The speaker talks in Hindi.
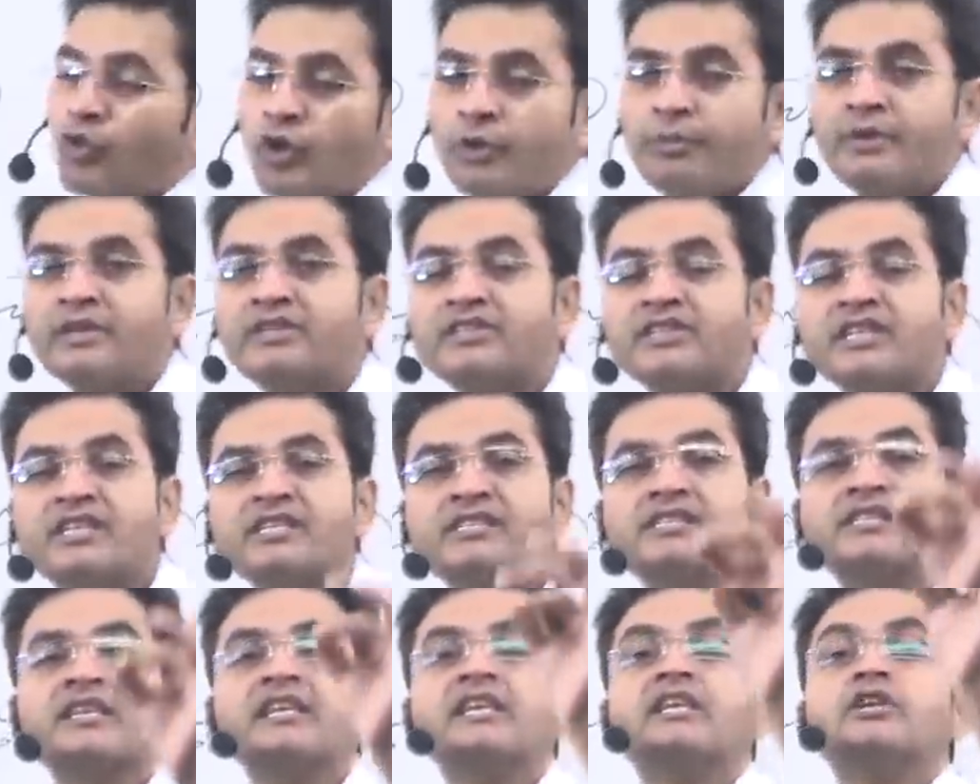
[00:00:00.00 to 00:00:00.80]
कोई भी
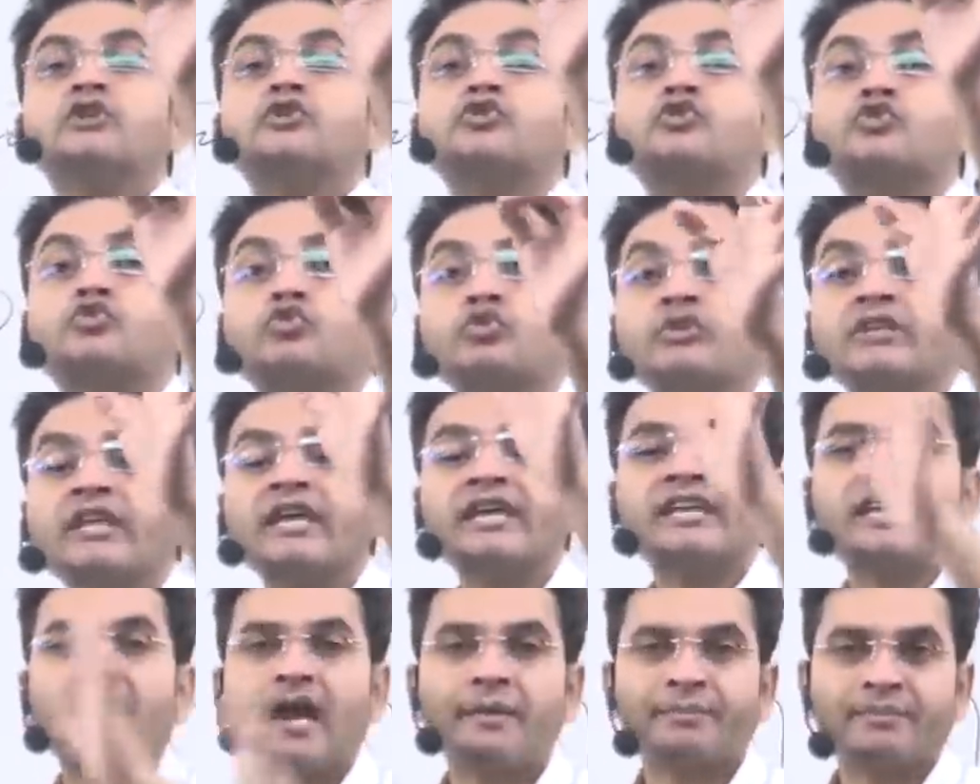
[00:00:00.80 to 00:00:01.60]
चीज़
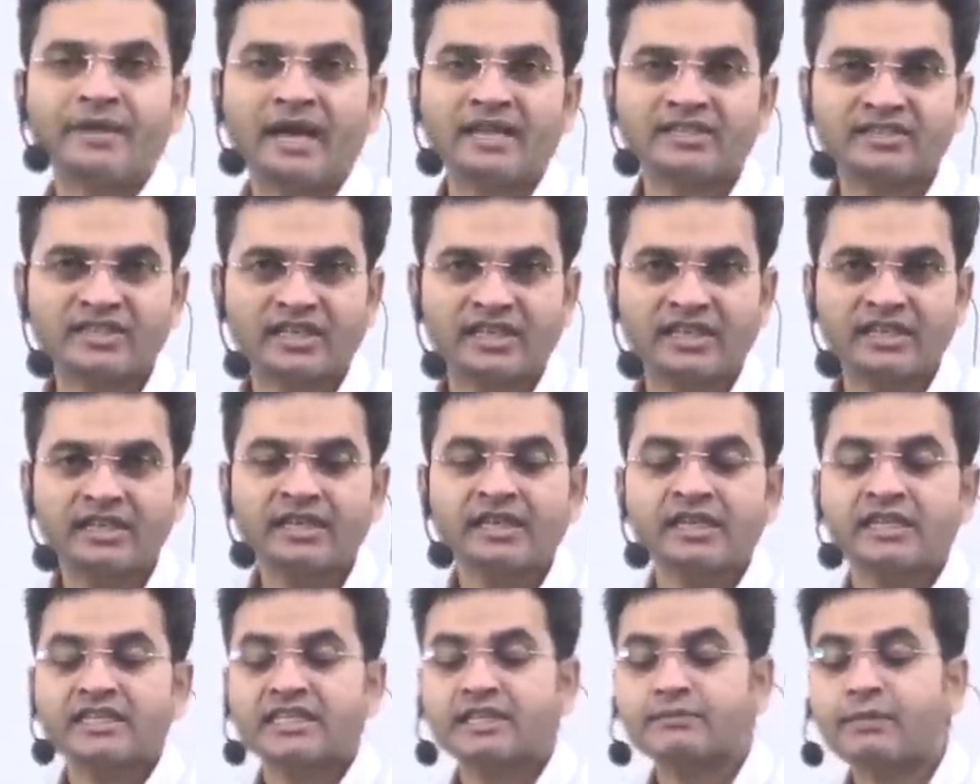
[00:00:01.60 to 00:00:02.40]
सुनने का प्रयास करें
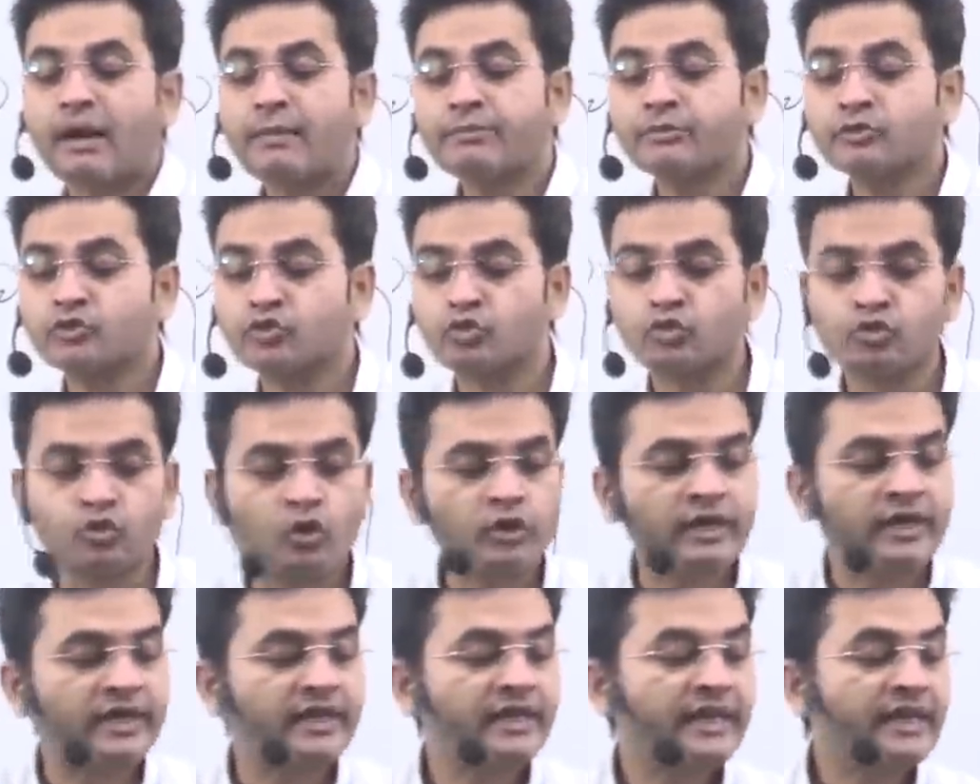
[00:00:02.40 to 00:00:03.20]
जब आप
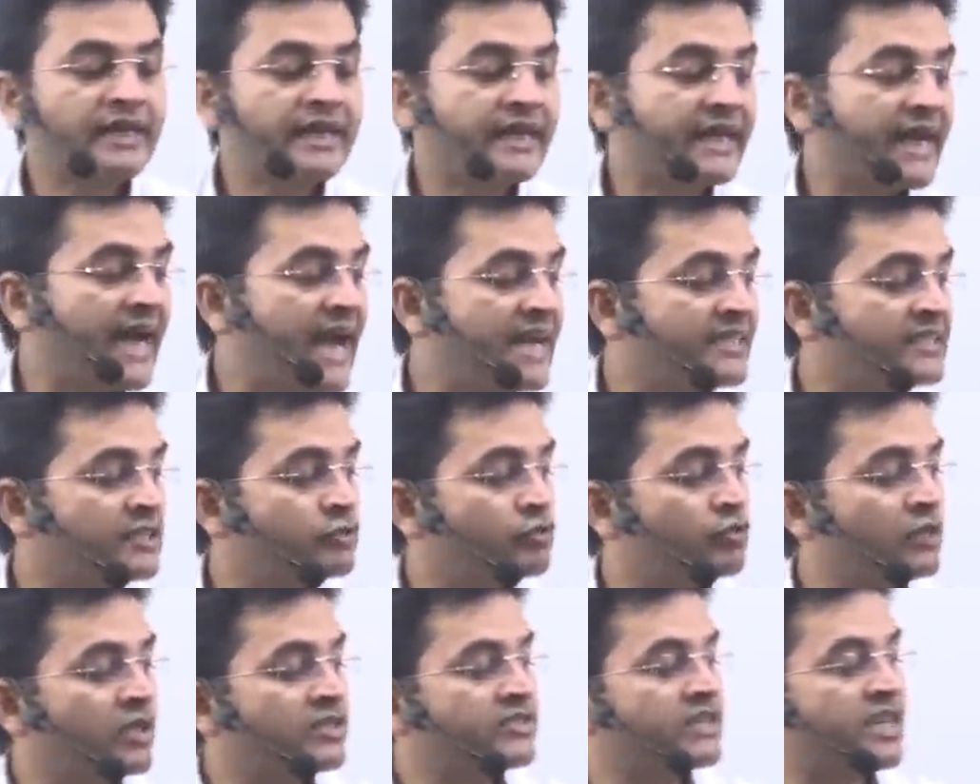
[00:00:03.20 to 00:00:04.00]
सुनोगे कैसे
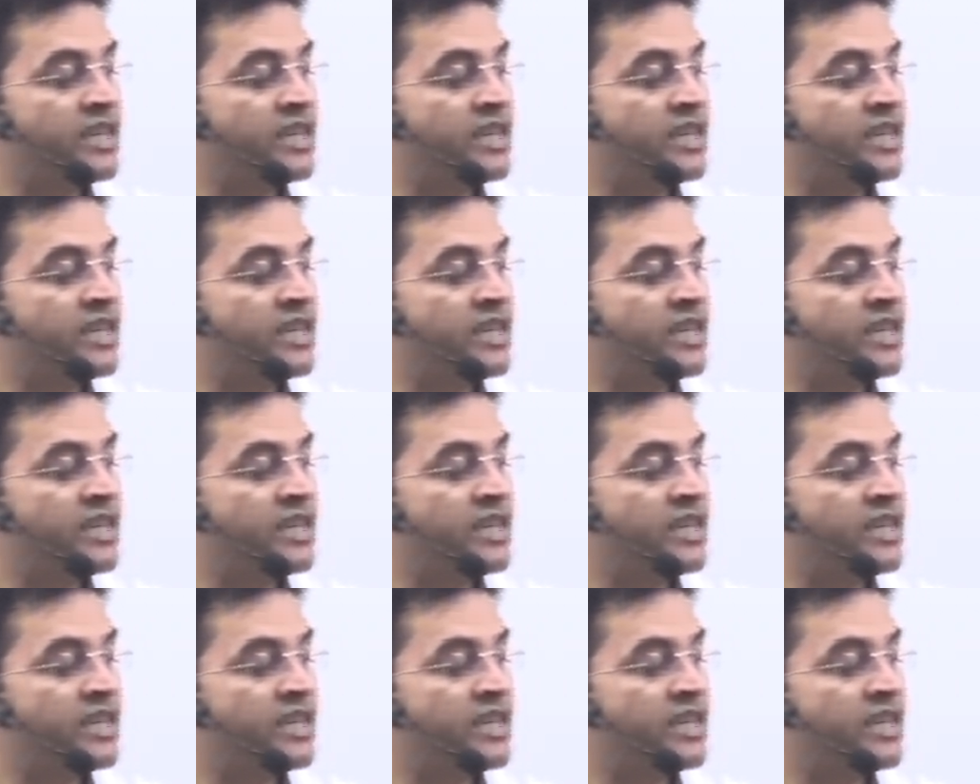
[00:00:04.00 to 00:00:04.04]
सुने